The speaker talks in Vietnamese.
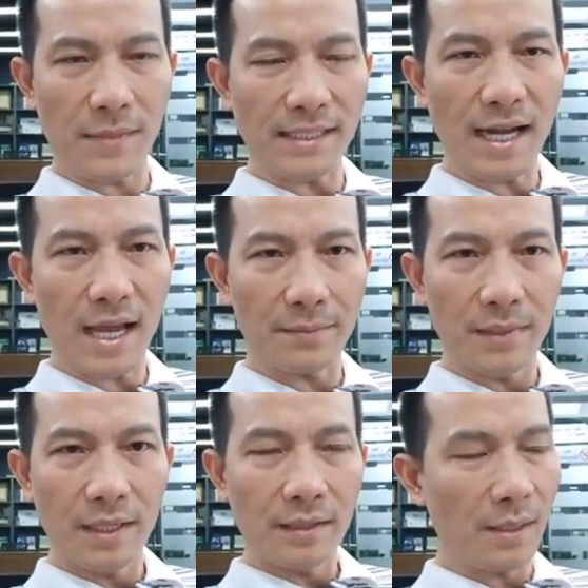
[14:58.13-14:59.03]
bạn sẽ làm
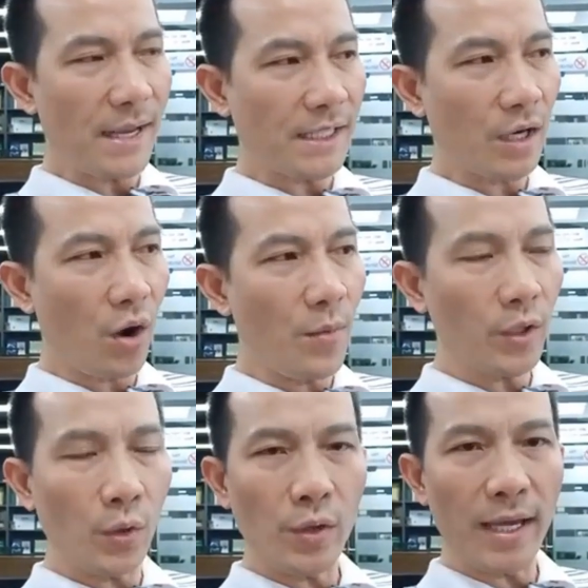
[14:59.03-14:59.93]
thì bạn sẽ có
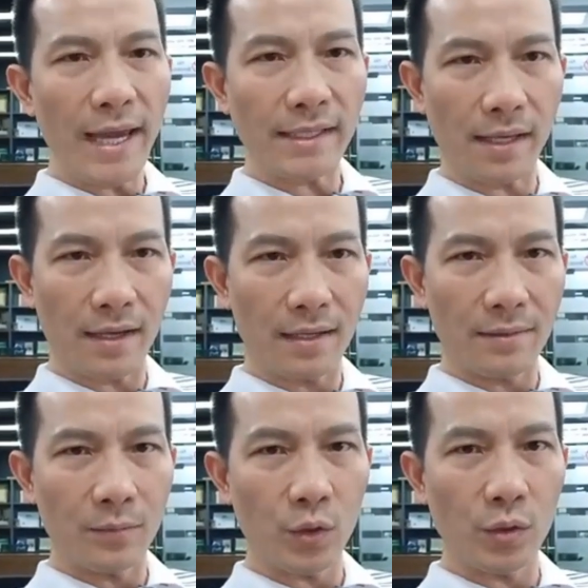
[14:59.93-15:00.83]
một cái nỗi e sợ,
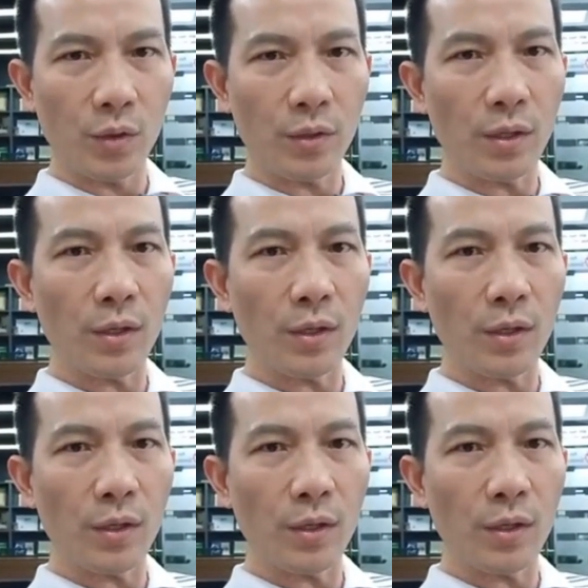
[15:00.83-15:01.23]
một nỗi